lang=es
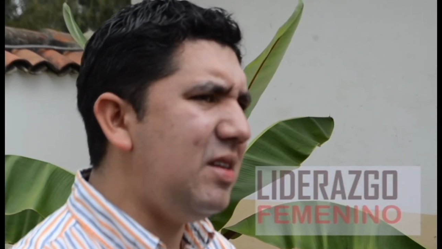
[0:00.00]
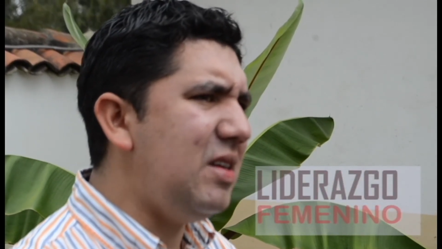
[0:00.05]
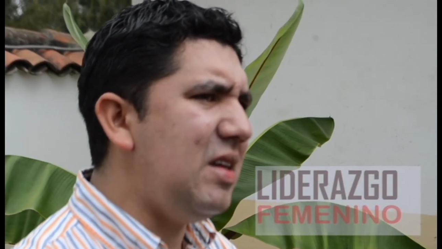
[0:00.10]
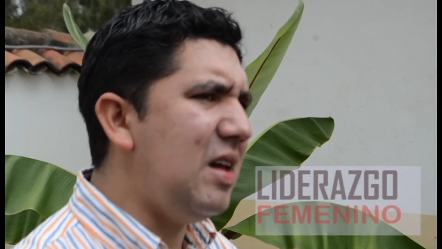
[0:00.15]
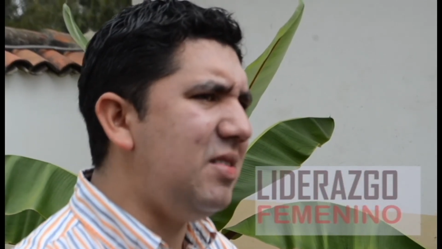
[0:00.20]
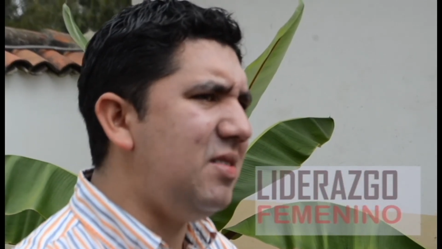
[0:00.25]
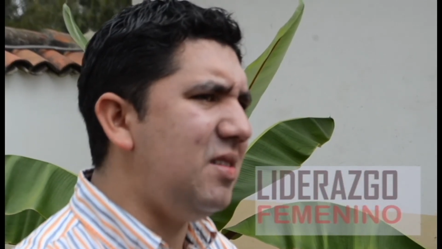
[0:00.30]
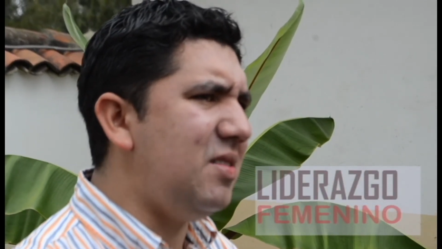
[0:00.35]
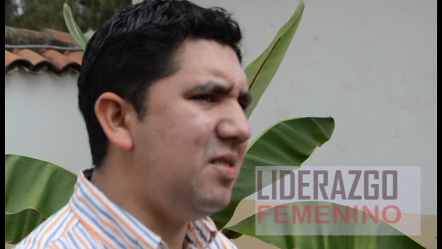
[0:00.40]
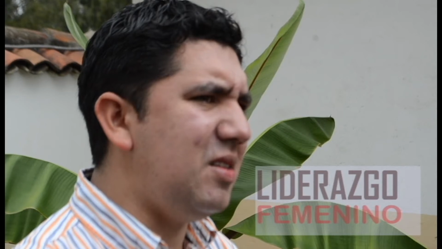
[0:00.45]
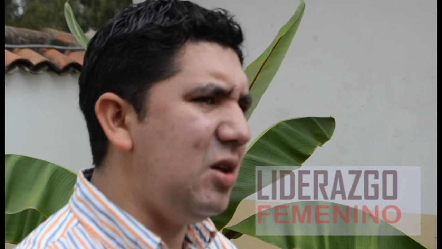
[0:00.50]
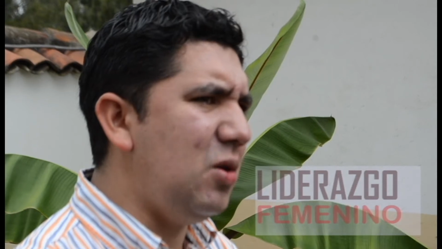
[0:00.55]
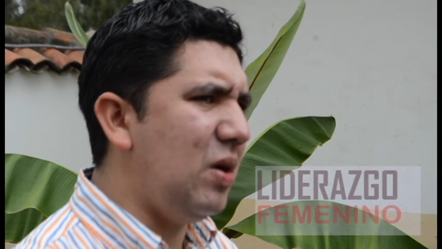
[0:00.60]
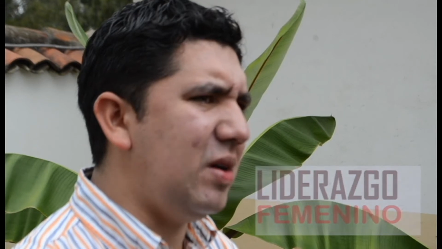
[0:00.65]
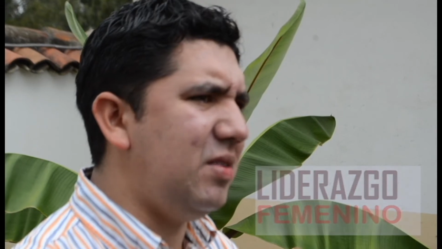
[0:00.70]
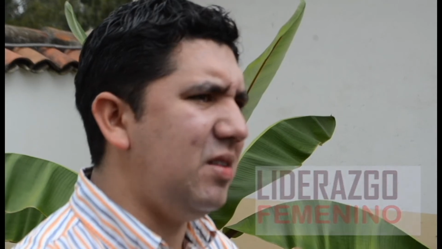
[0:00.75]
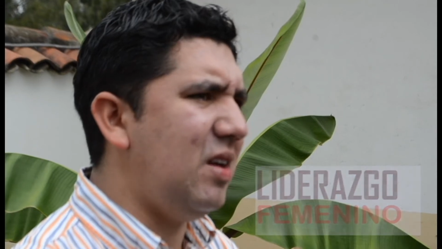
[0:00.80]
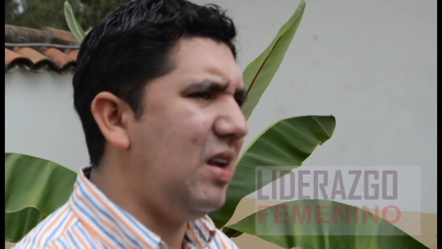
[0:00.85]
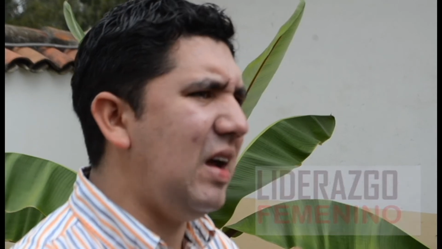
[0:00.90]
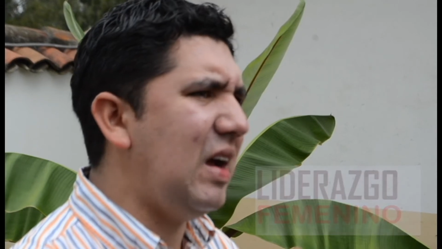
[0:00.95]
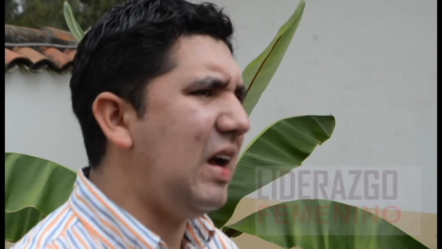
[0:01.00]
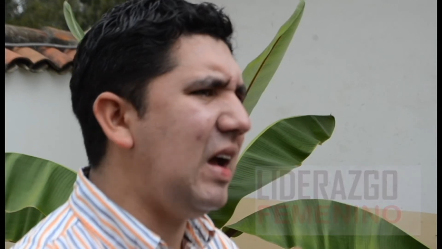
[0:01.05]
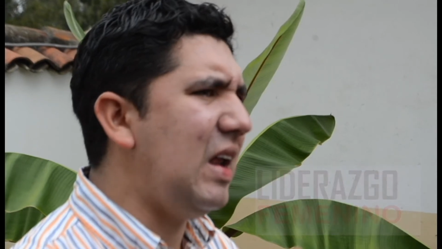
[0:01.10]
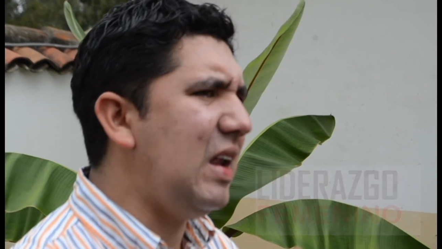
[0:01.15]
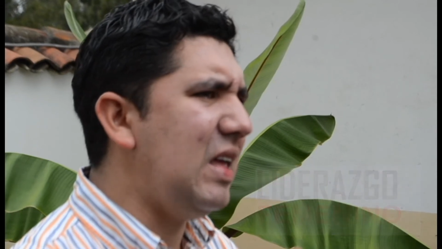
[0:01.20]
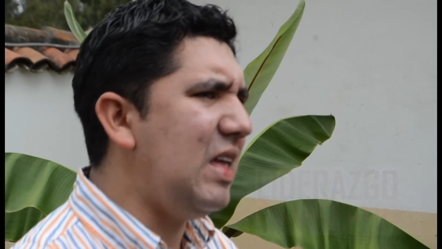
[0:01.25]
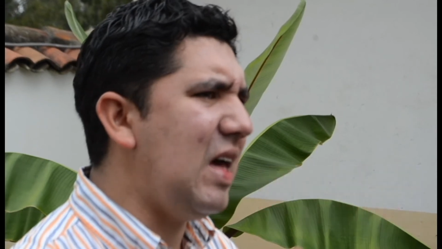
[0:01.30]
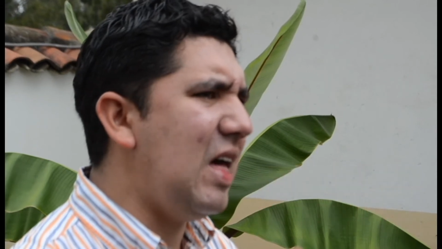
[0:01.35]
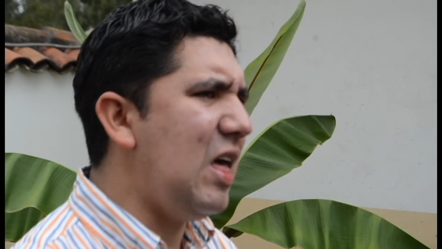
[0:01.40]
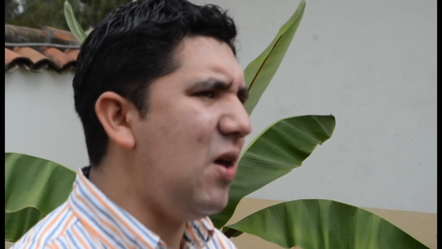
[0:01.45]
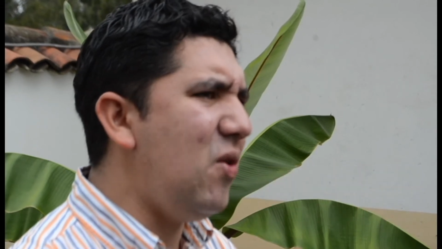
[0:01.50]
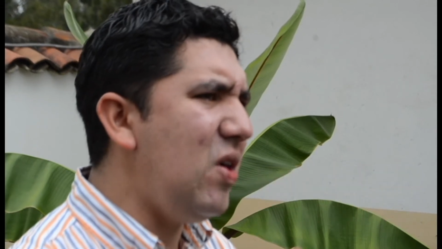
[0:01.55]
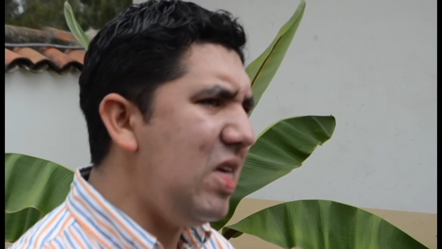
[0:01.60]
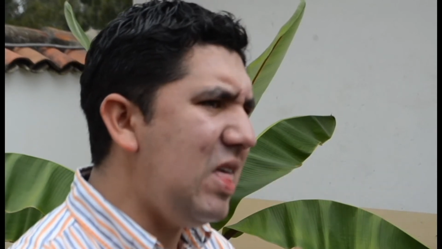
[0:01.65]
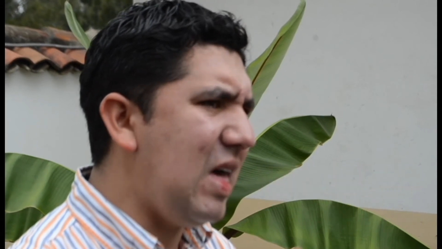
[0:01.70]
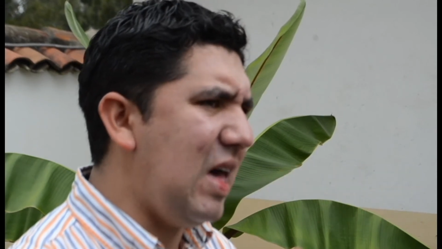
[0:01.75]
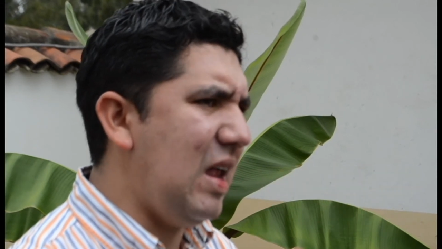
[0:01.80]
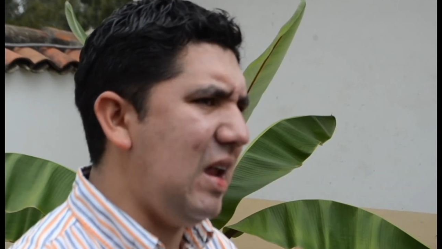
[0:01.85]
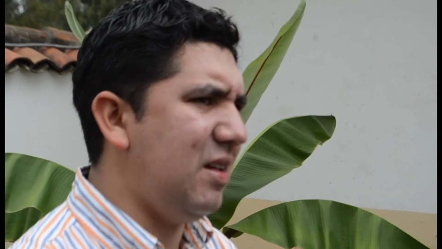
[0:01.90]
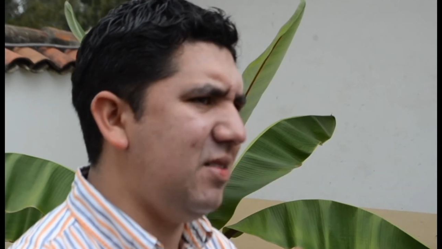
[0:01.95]
y decisivas en la calidad de
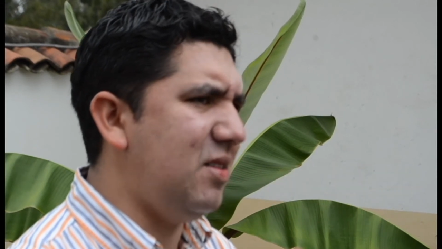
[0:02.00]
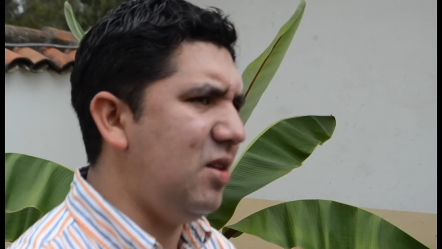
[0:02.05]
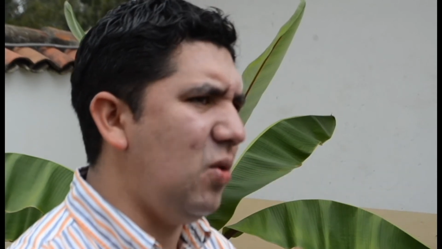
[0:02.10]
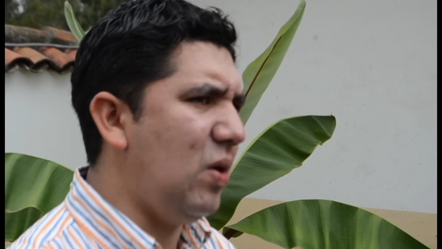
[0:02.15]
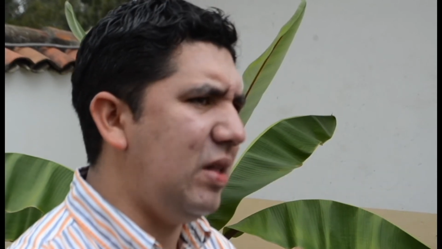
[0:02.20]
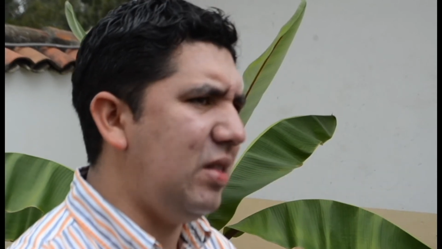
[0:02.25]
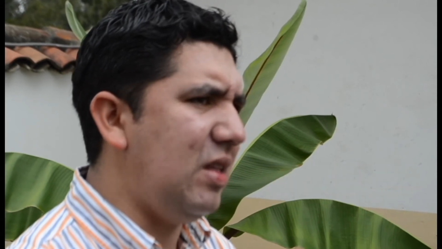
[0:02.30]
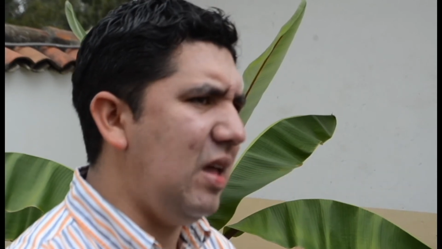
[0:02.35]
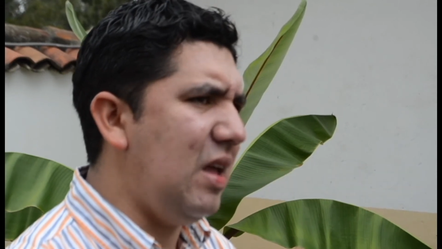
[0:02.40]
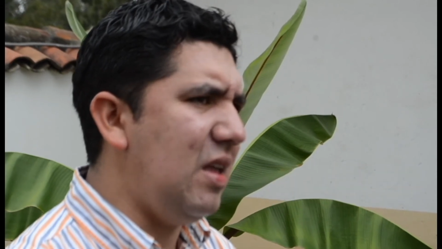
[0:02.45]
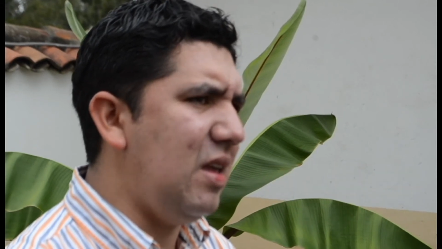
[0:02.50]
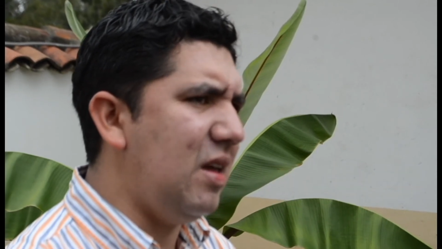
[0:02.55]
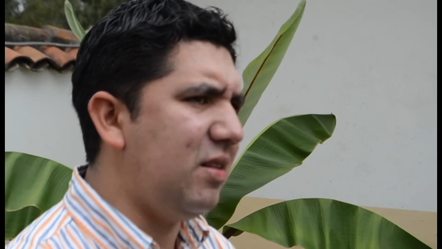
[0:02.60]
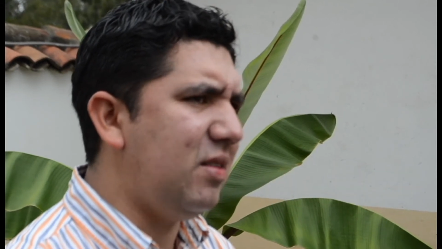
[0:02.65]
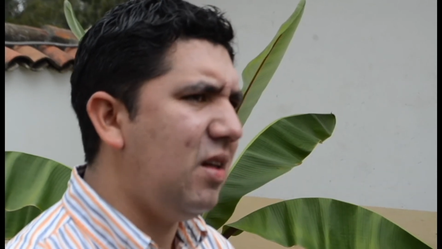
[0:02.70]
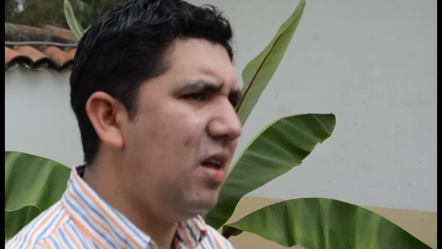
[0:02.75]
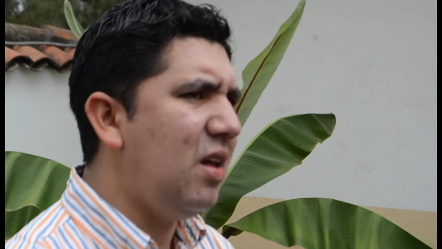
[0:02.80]
vida de las cibateñas,